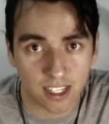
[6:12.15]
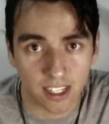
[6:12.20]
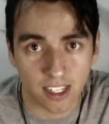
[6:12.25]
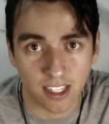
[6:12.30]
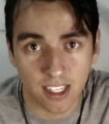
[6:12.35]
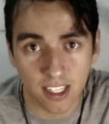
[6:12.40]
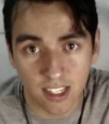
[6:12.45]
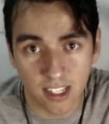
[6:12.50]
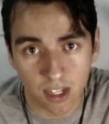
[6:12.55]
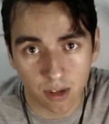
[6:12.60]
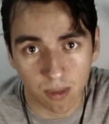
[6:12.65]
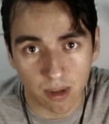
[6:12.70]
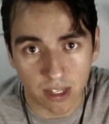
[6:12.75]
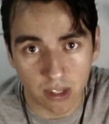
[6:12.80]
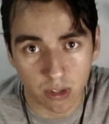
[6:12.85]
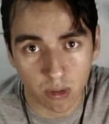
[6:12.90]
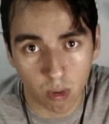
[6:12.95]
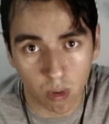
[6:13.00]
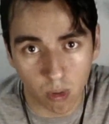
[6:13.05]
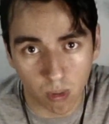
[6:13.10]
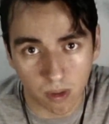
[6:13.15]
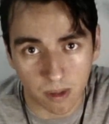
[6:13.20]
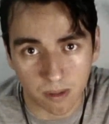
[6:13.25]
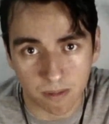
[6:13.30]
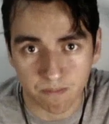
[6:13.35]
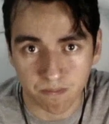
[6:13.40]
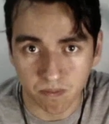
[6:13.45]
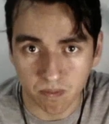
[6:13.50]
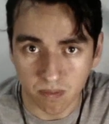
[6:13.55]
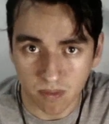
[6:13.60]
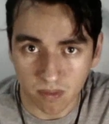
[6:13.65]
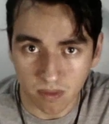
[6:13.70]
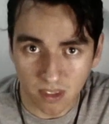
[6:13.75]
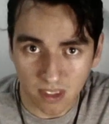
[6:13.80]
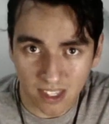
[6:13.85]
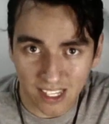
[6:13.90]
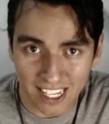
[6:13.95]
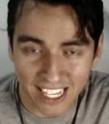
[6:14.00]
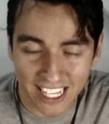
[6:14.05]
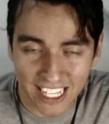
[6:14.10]
E não à toa,
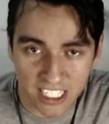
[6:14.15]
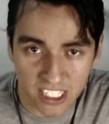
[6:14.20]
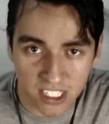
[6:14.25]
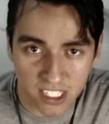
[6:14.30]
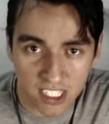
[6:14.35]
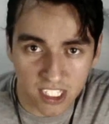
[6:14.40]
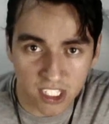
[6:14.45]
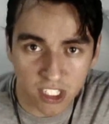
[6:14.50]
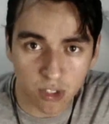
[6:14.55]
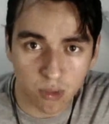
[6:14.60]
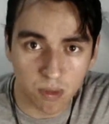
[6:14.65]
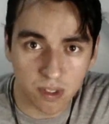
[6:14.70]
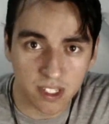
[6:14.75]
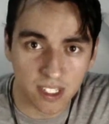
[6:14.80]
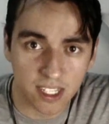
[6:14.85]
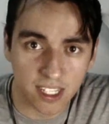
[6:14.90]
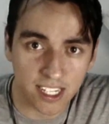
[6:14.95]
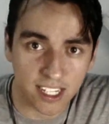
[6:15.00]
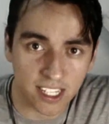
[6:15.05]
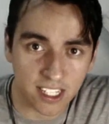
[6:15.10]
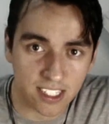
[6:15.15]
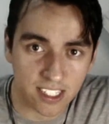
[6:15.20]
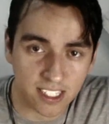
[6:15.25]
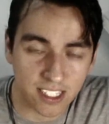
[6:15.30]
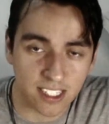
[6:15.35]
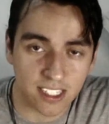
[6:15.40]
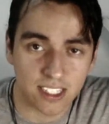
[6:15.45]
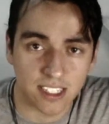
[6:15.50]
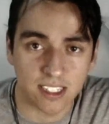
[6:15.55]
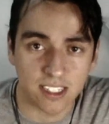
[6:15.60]
existe um interesse